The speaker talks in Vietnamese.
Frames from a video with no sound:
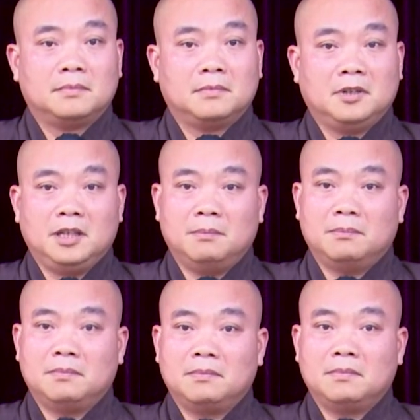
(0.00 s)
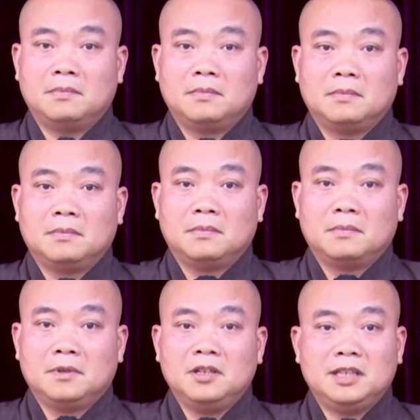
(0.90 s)
niệm
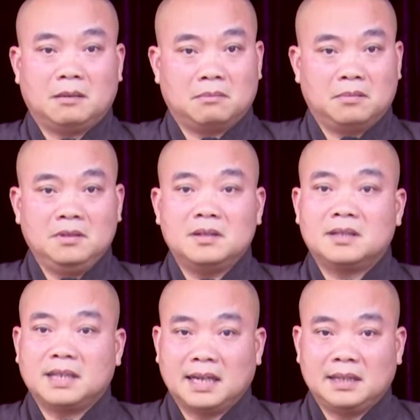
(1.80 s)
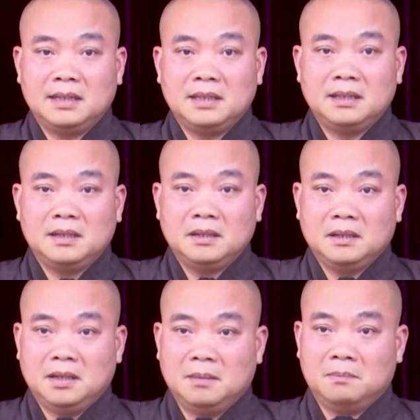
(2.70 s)
như dòng nước chảy
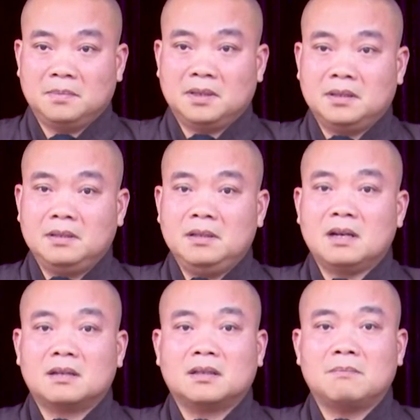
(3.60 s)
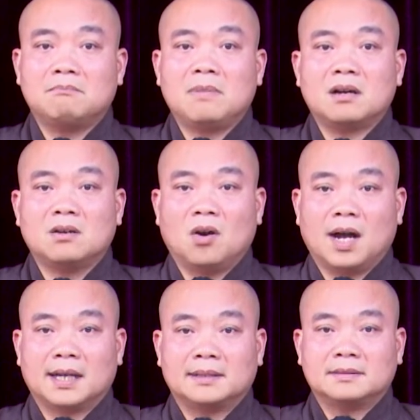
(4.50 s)
niệm cho đến nhất tâm bất
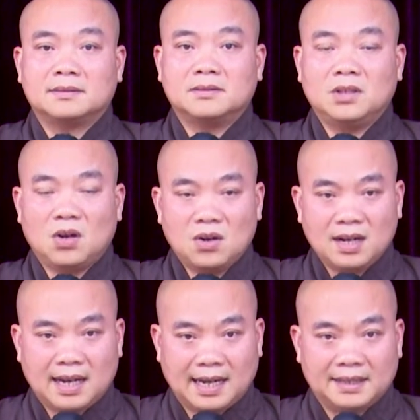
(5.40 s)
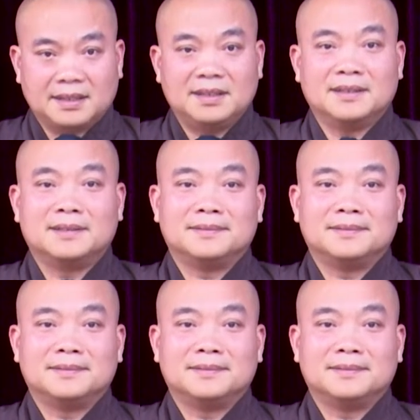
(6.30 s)
loạn đó là hành thiền